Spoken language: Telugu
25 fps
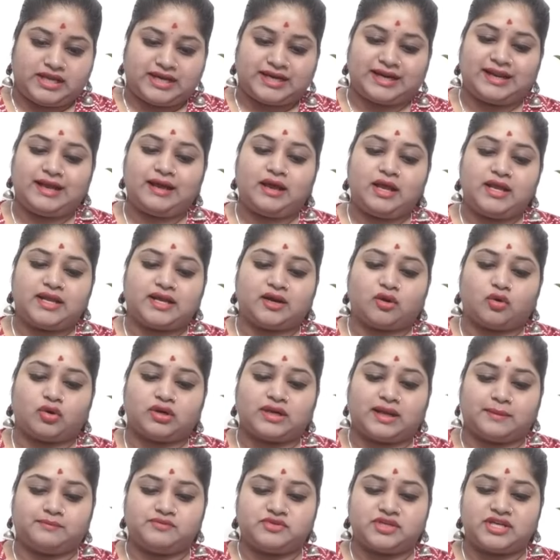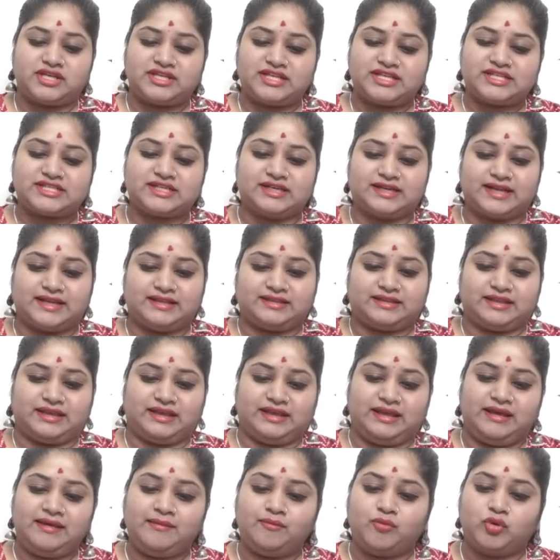ఇక్కడ ఇక్కడ ఒకటి అబ్జర్వ్
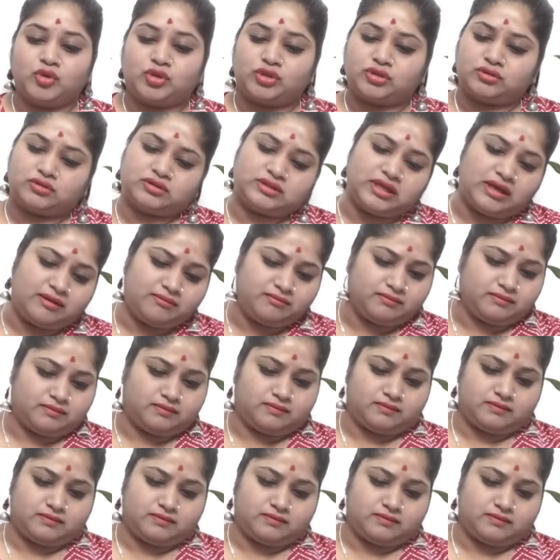చేసినట్టయితే మొత్తం